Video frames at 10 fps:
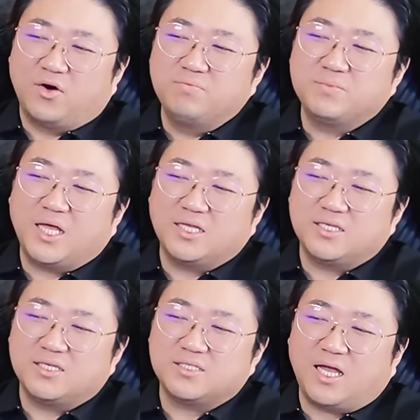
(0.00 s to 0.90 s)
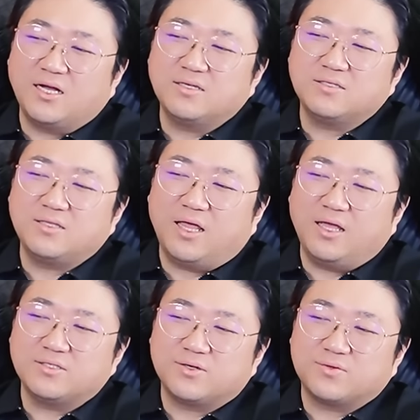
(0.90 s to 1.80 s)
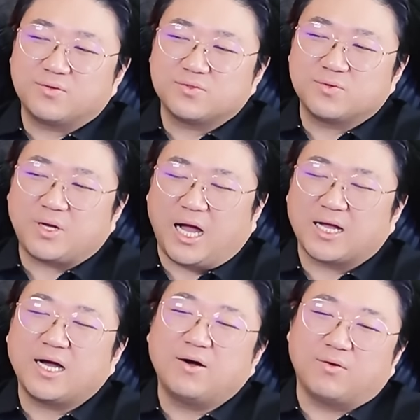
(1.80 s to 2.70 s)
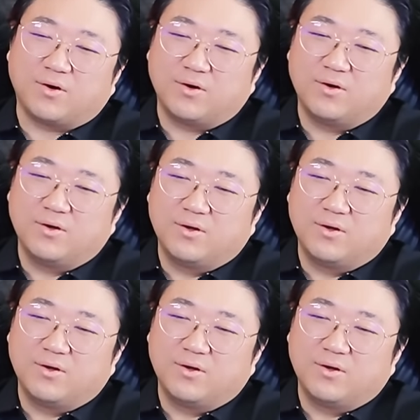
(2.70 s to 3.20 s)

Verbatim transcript: 검단이 상대적으로 좀 가까워.